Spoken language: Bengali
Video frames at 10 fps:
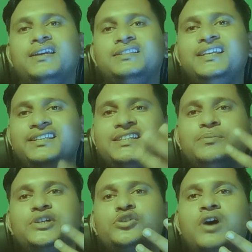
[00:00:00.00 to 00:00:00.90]
তিনটি
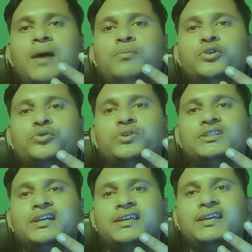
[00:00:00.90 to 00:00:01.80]
ভিডিও আপলোড করে
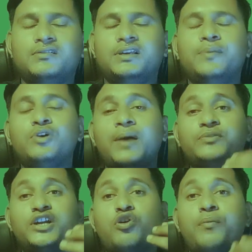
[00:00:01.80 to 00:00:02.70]
থাকি এবং
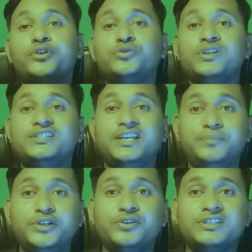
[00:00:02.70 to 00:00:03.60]
আপনারা কমেন্ট করে যেই
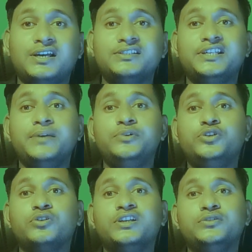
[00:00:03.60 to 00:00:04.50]
ভিডিও চান সেই
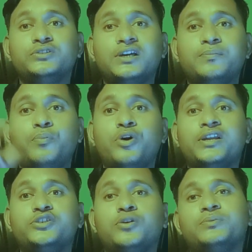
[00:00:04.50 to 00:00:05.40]
ভিডিও কিন্তু তার
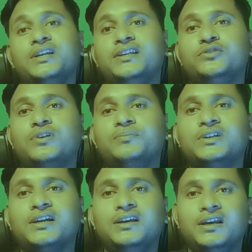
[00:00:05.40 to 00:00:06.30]
পরের সপ্তাহে কিন্তু আপনারা